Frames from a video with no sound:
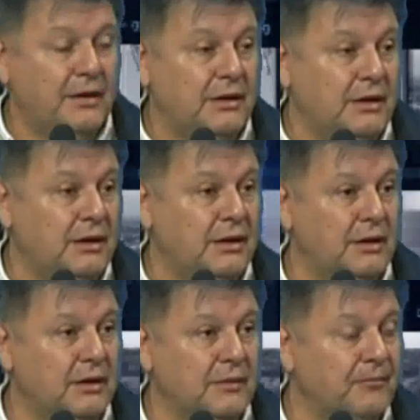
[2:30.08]

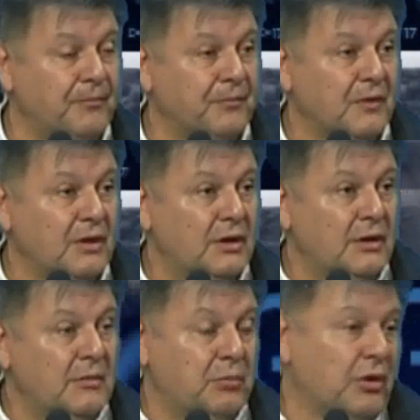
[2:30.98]
y mm,
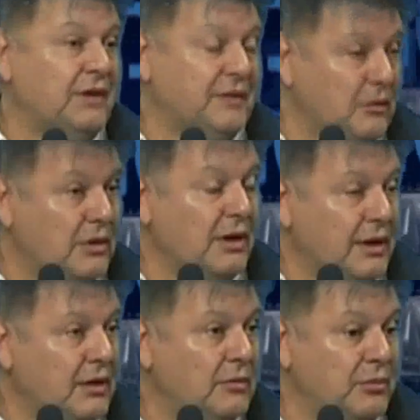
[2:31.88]
porque se corre el
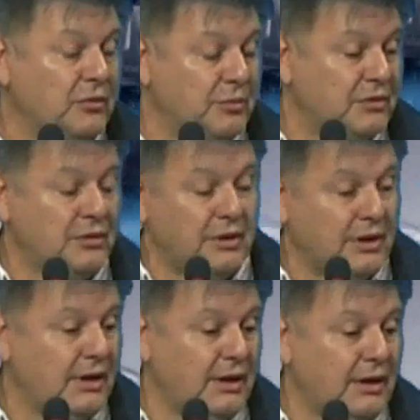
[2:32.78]
riesgo, por supuesto, de
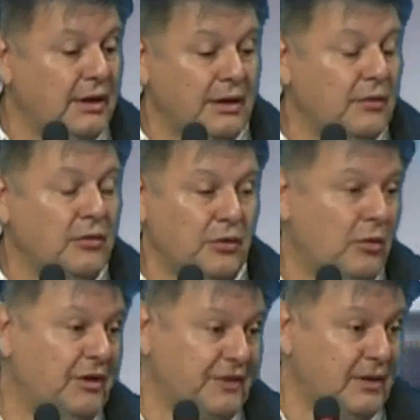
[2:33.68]
que o no
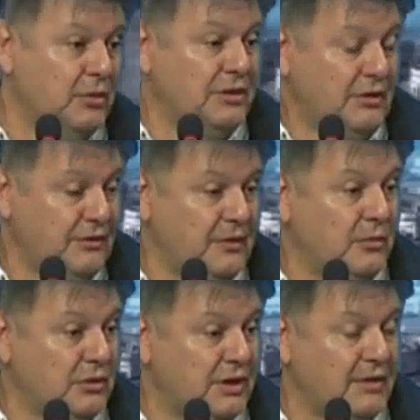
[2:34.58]
vayan a votar o si
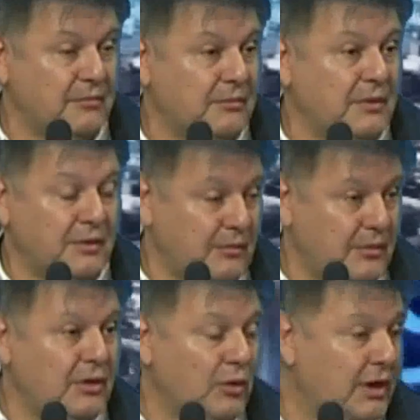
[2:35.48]
votan
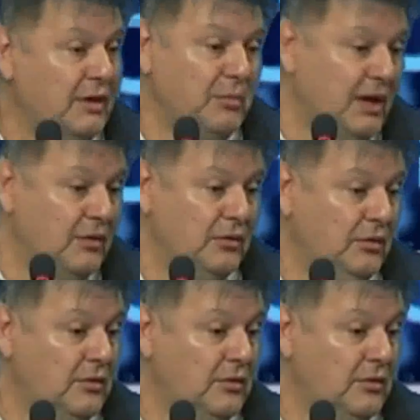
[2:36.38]
lo hagan en blanco,